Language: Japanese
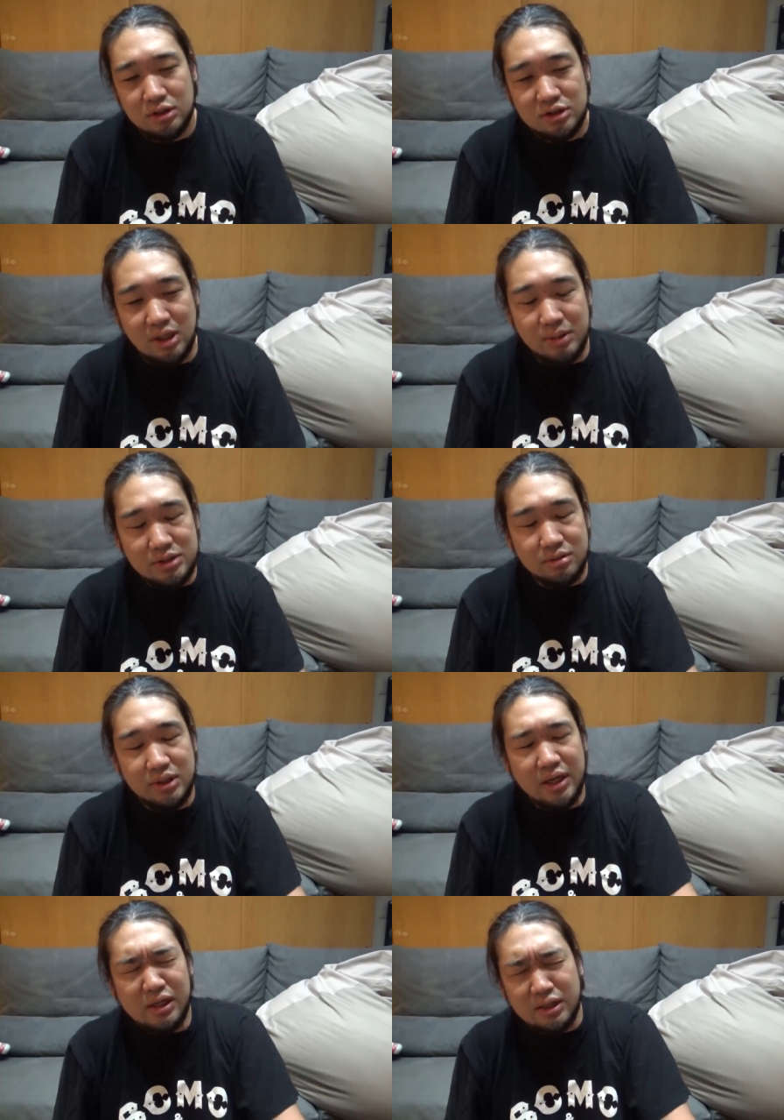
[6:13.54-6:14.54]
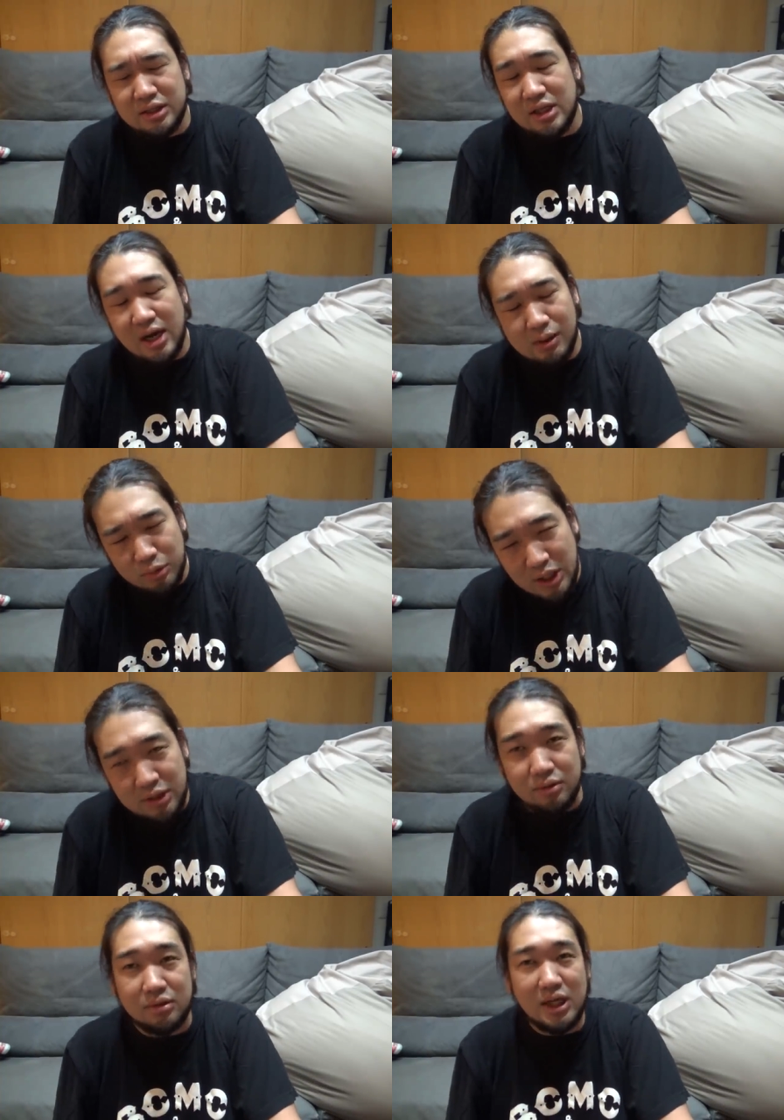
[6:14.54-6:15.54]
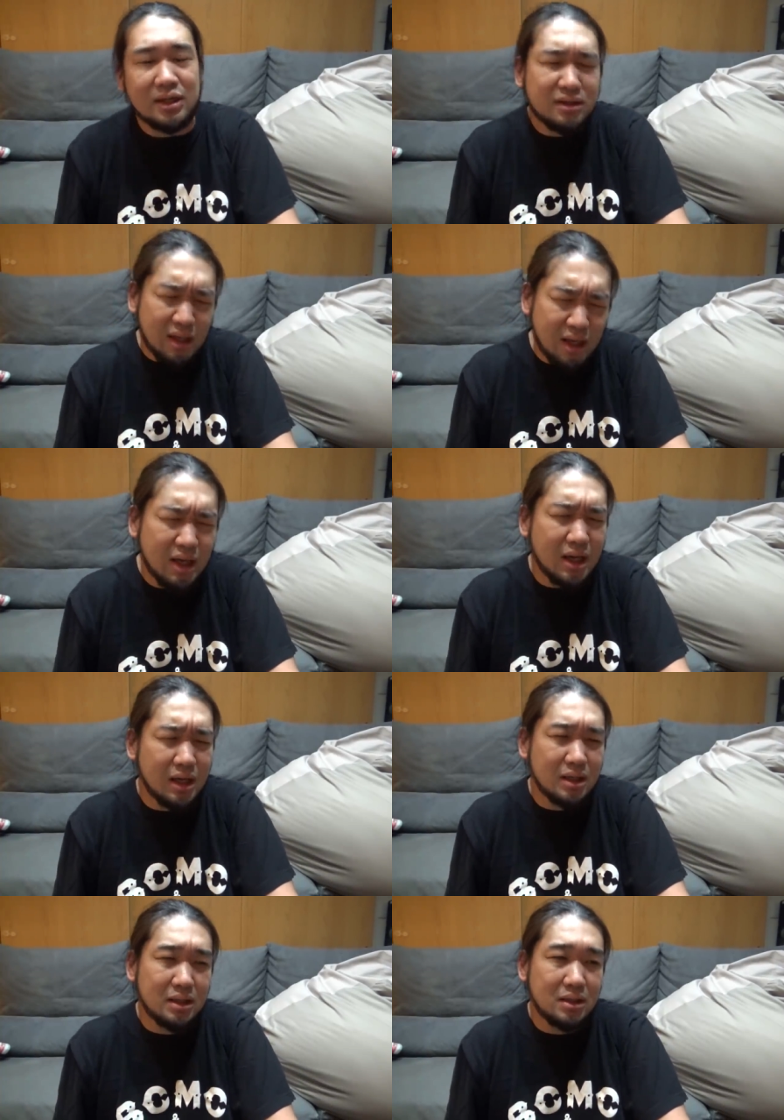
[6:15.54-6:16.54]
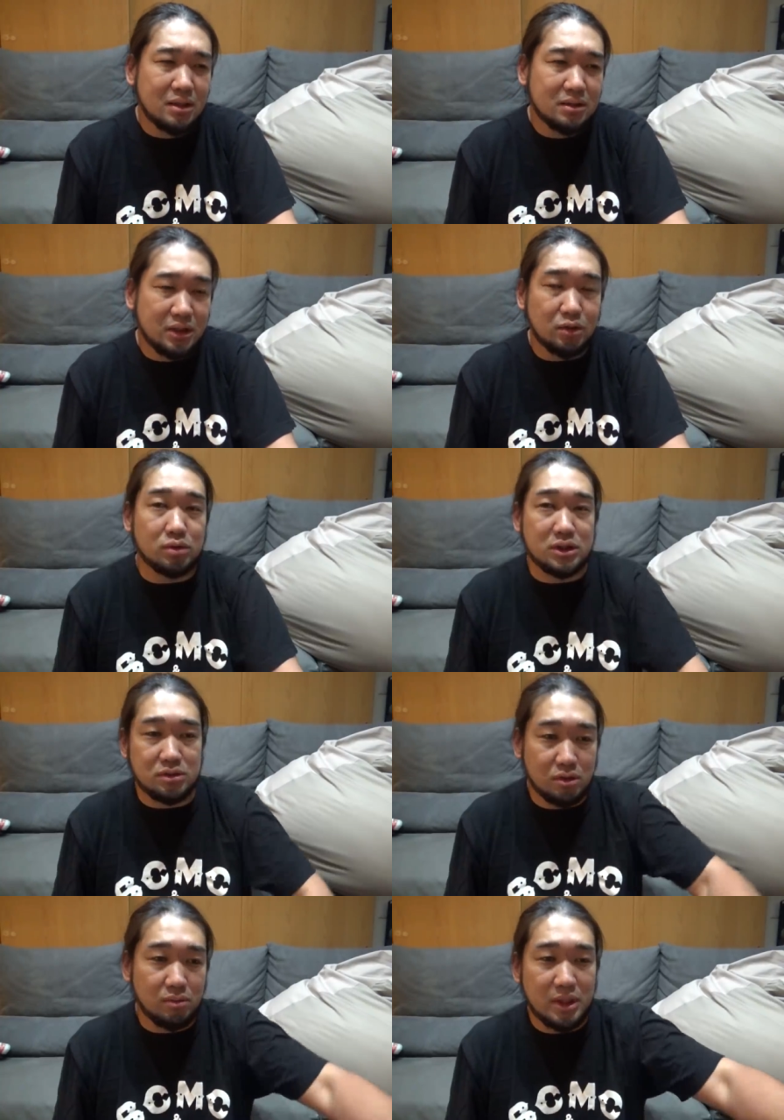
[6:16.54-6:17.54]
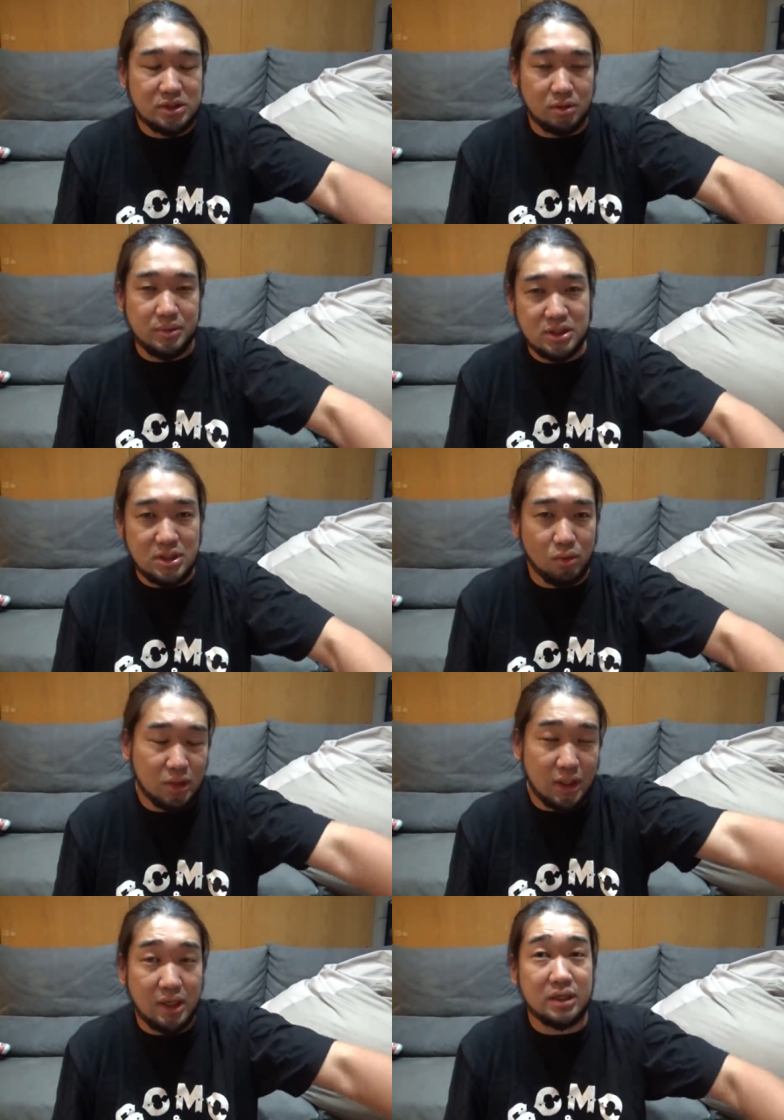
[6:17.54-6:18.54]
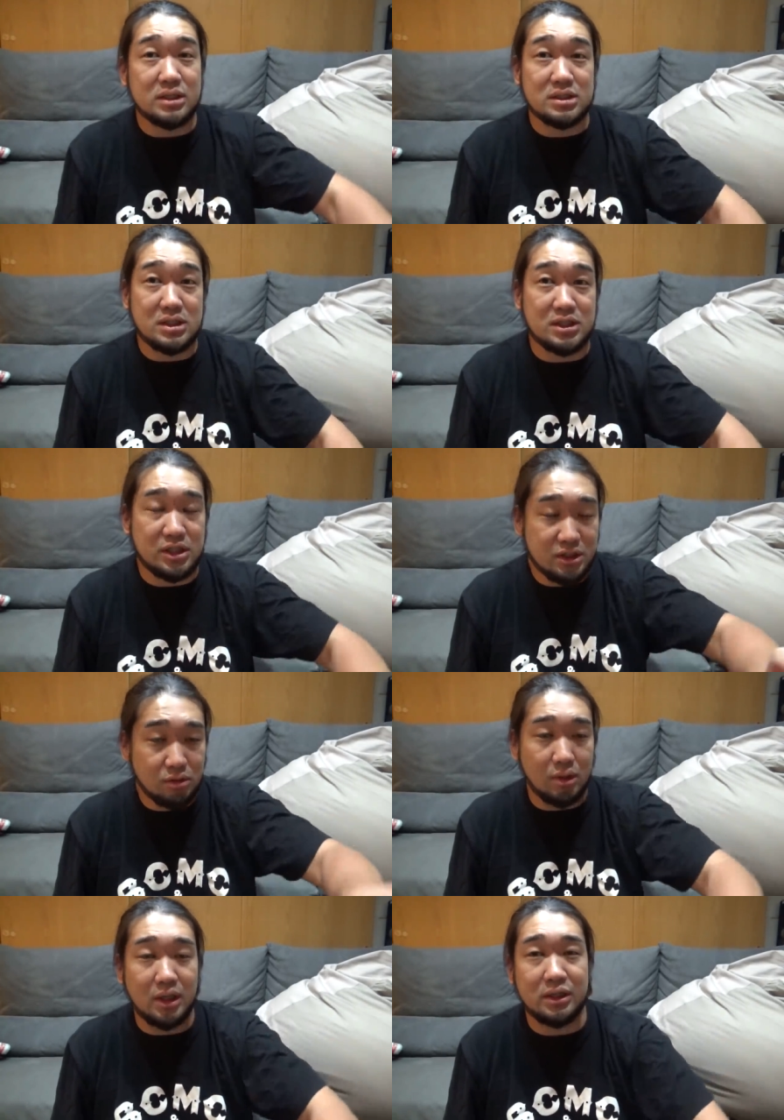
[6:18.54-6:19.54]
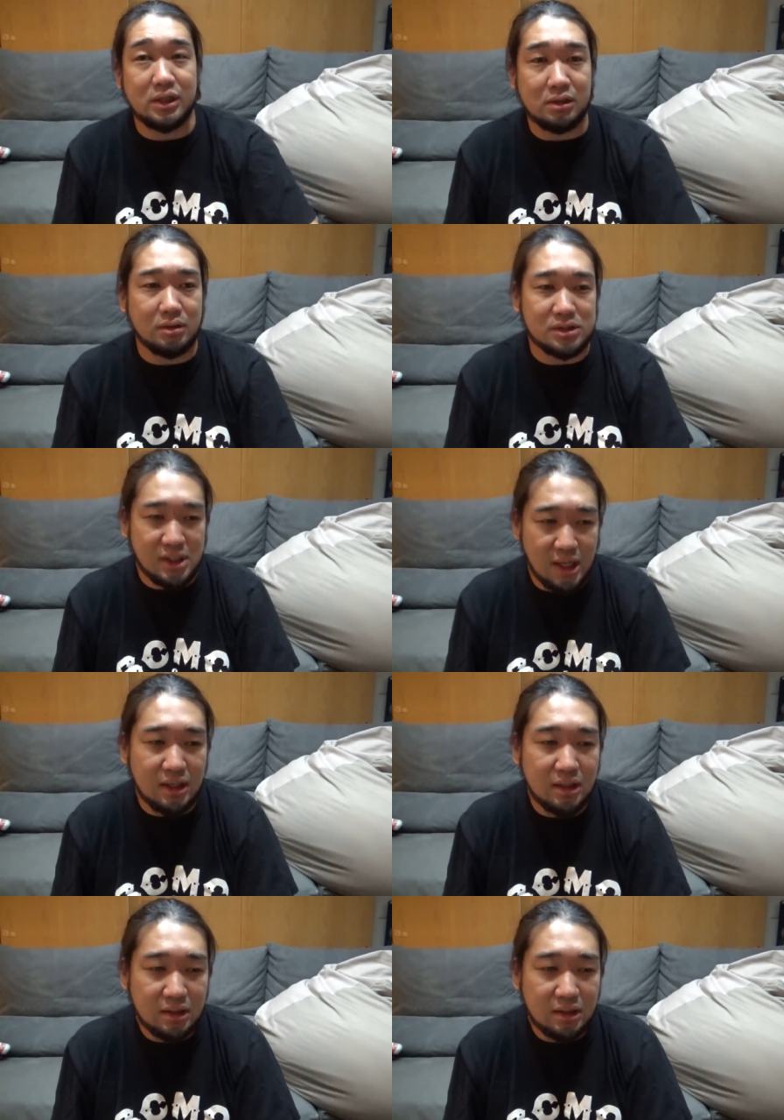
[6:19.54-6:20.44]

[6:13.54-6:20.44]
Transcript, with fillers: 邪魔する権利なんて誰にもないよだったらでどうせそのマスコミにさ追っかけられてさ写真撮られたりとかさ